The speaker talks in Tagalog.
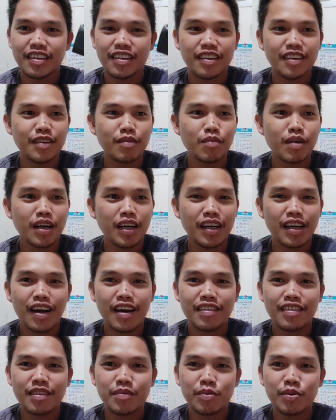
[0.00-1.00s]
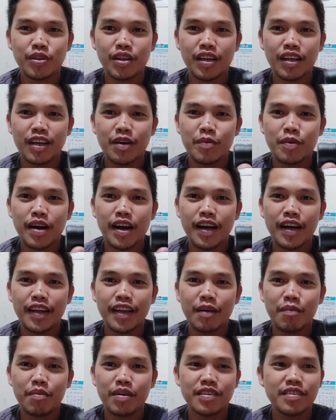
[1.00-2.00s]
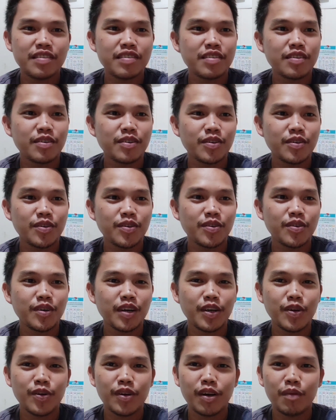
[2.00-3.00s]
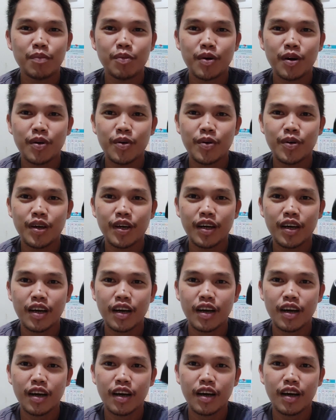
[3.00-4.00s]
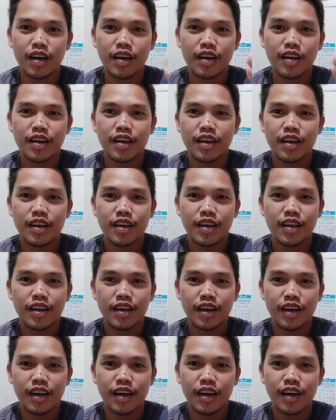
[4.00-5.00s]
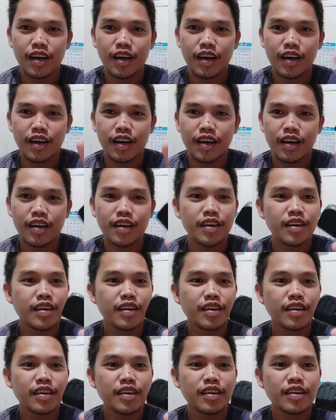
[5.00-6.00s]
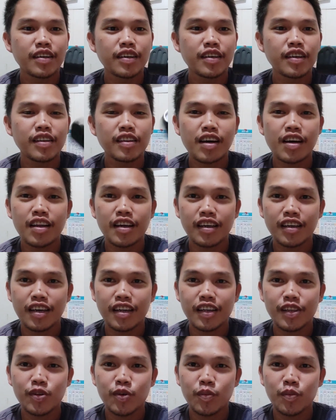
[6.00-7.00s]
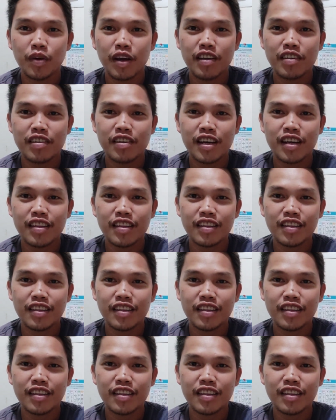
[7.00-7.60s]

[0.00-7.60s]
Ibang klase po talaga mga kadivers. So, ngayon lang po ako naka uh, kita ng ganitong flashlight.